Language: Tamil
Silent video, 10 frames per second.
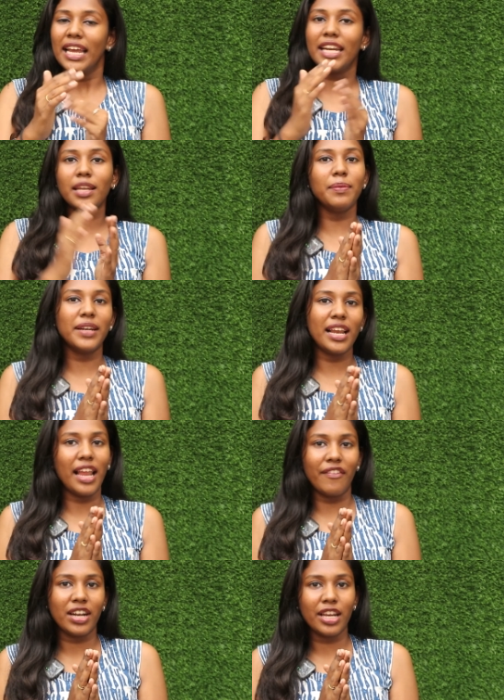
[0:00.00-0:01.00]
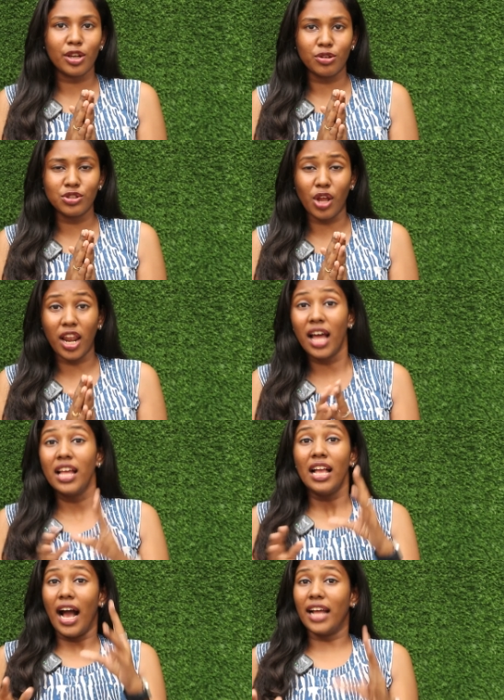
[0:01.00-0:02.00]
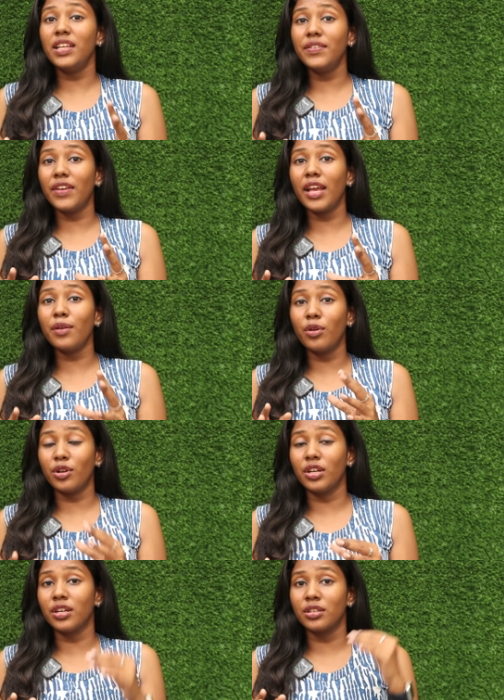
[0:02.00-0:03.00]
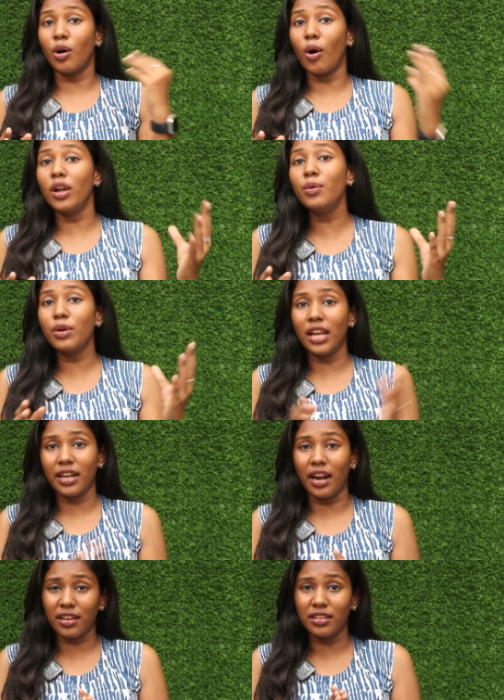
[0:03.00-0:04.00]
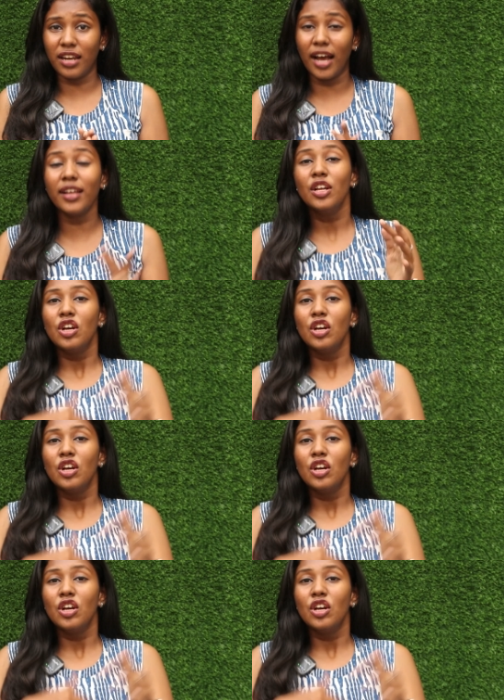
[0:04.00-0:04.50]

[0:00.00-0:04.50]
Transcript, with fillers: இன்டர்பிரிட்டர் லெவல்ல இருக்கும்னு சொல்லலாம் அதுவே ஒரு ஹாலிவுட்ல நடக்குதுன்னா